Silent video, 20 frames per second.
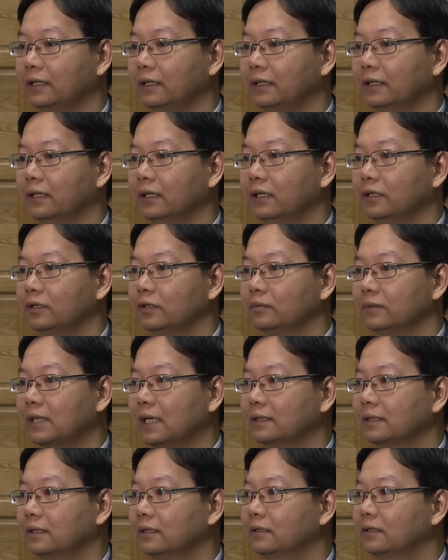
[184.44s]
thì chúng
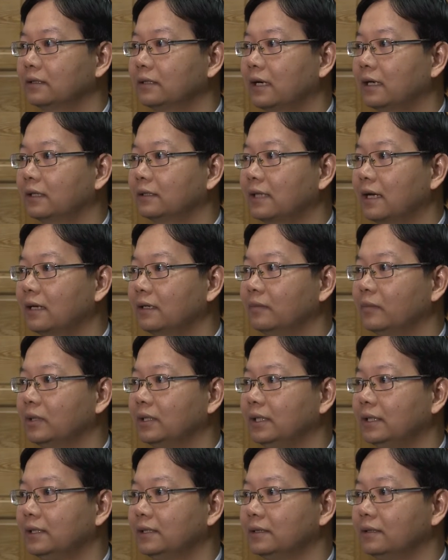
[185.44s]
ta sẽ khai thác được một
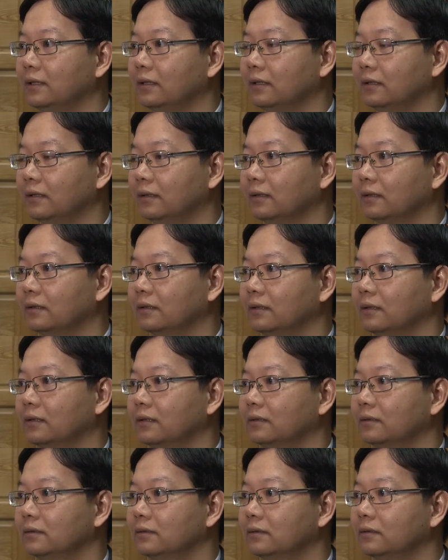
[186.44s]
thị trường ừ,
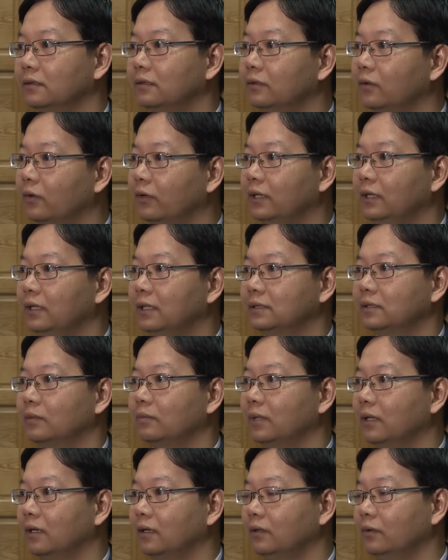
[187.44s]
tương đối là
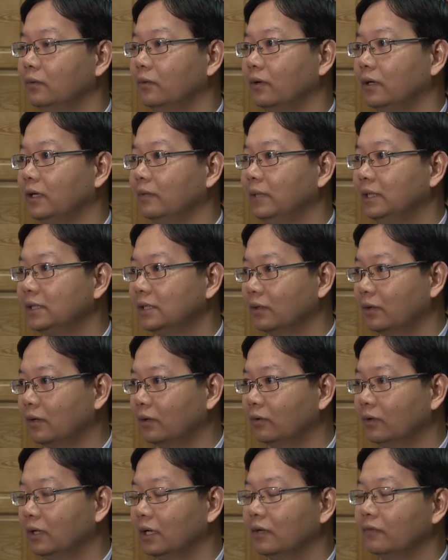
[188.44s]
rộng lớn của Liên minh châu
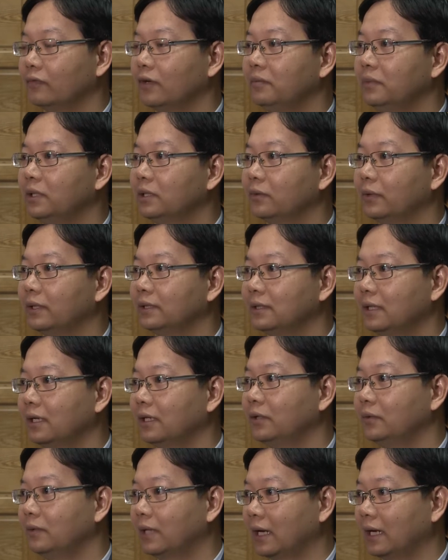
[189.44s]
Âu với mức thuế rất là
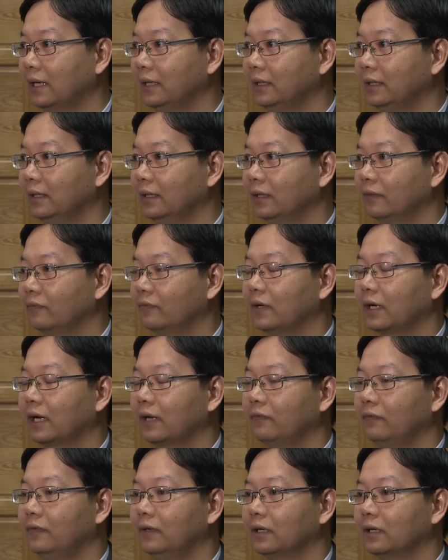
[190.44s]
ưu đãi và
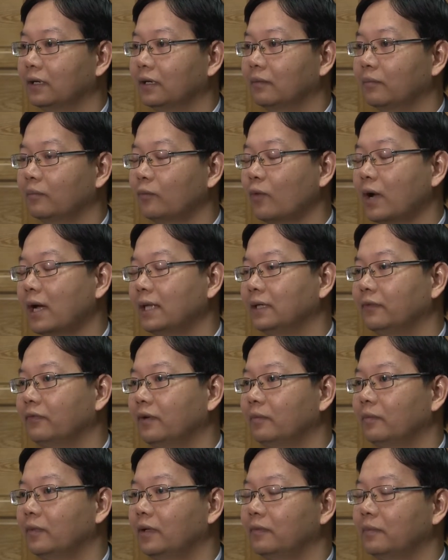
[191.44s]
cái việc ngoài những
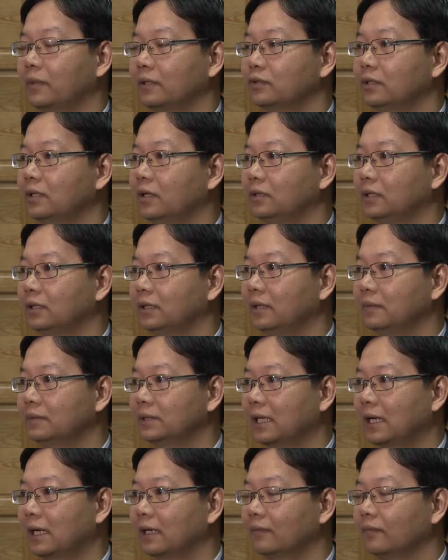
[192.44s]
vận về mặt xuất khẩu trực tiếp
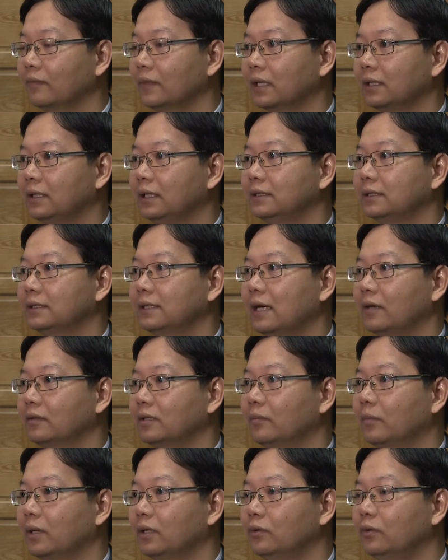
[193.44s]
ra thì sẽ tạo
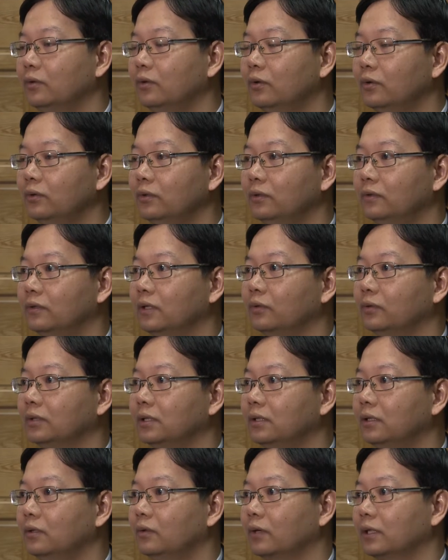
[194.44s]
ra một cái thu hút đầu
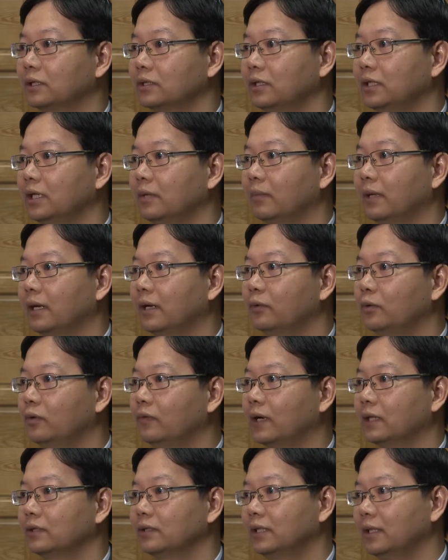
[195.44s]
tư của các doanh nghiệp EU
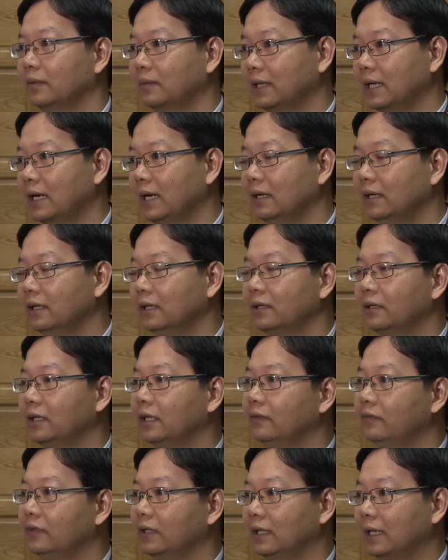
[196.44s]
và các doanh nghiệp khác
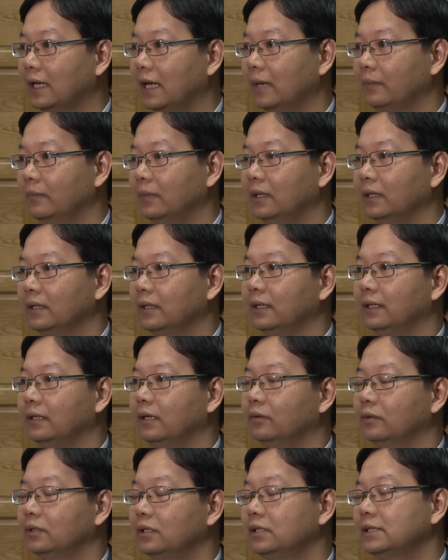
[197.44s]
đến Việt Nam để
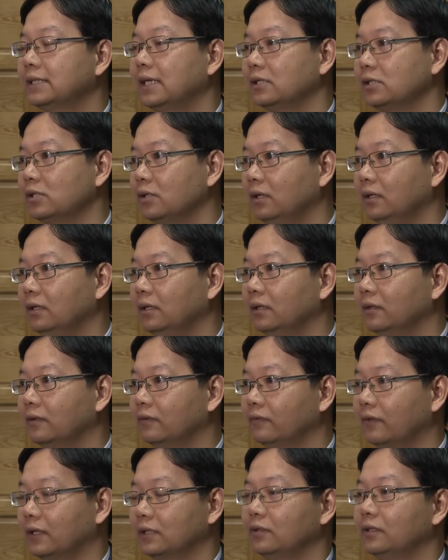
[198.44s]
đầu tư sản xuất
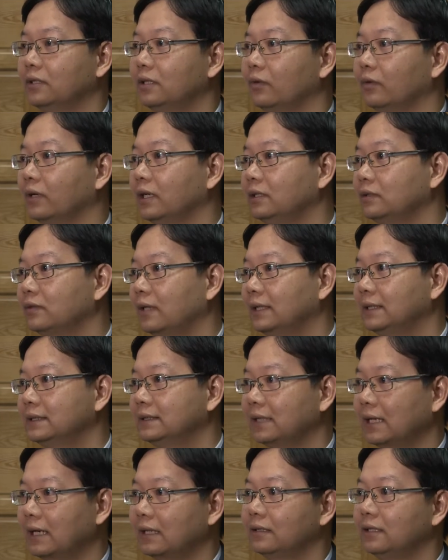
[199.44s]
và xuất khẩu kinh doanh
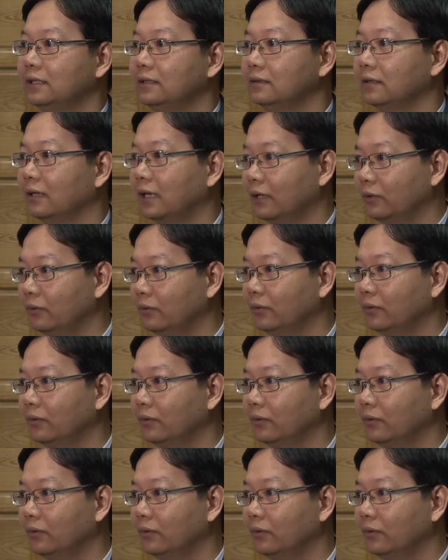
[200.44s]
sang thị trường EU.